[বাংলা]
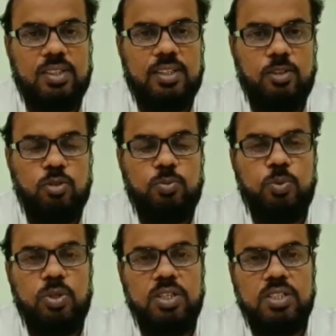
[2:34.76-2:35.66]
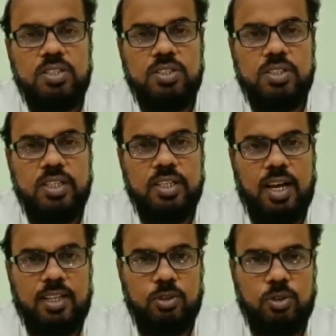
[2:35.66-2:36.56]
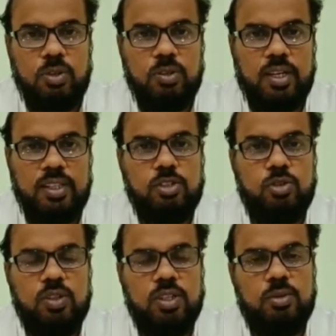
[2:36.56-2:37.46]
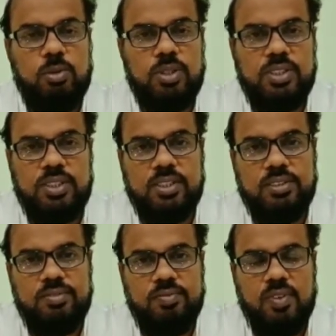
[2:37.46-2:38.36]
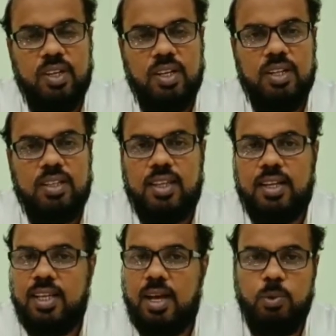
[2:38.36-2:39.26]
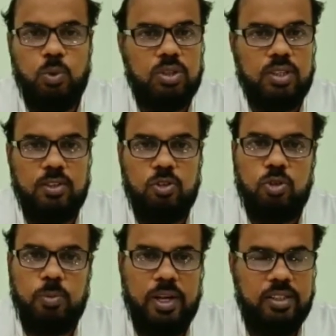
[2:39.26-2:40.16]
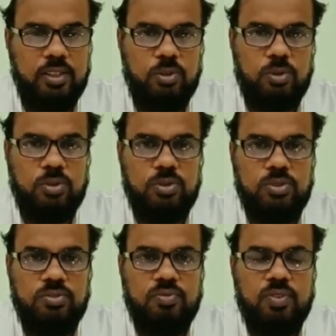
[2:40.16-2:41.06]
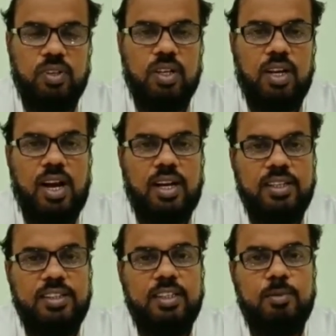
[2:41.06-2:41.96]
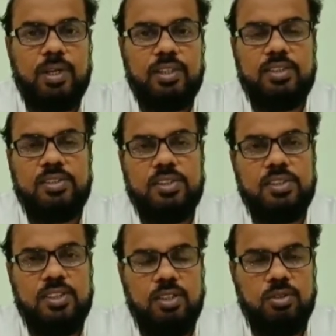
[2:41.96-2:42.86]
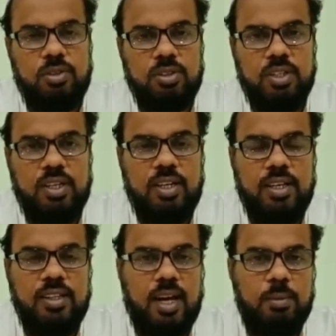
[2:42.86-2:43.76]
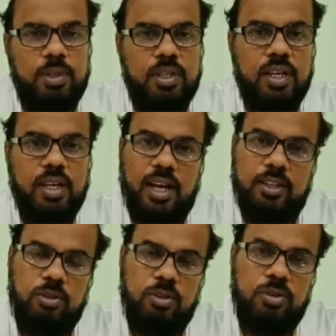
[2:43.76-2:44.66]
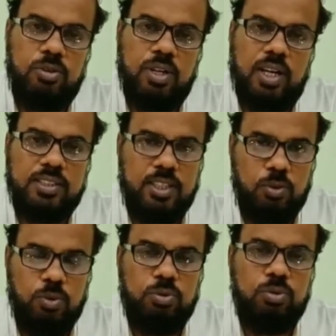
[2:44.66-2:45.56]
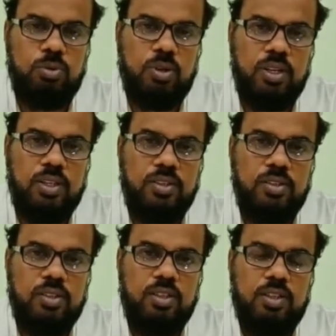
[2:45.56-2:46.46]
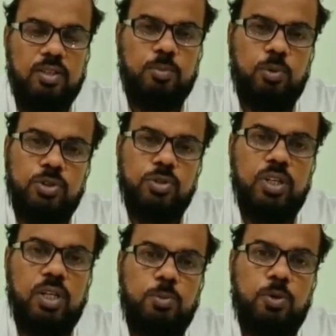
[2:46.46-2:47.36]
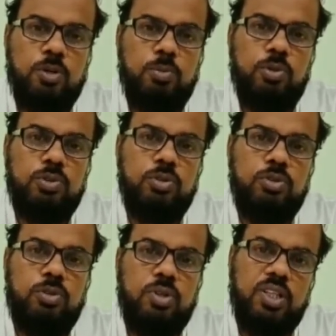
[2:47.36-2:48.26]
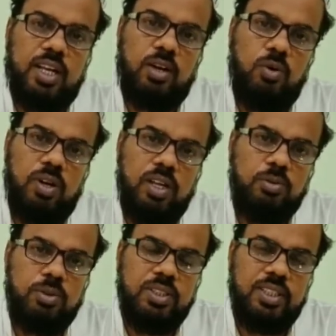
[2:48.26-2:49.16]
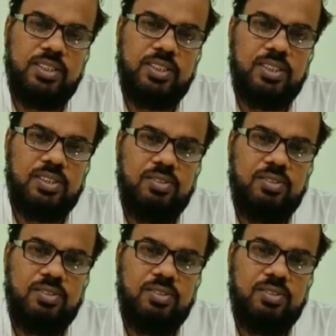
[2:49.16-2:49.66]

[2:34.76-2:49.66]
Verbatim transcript: কিন্তু পুলিশ যে আচরণ তাদের সঙ্গে করেছেন তাতে আমি অত্যন্ত ব্যথিত আনএডেড মাদ্রাসার শিক্ষকদের এই দাবি এই আন্দোলন আজকে নতুন নয় বছরের পর বছর ধরে তারা লড়াই করে যাচ্ছেন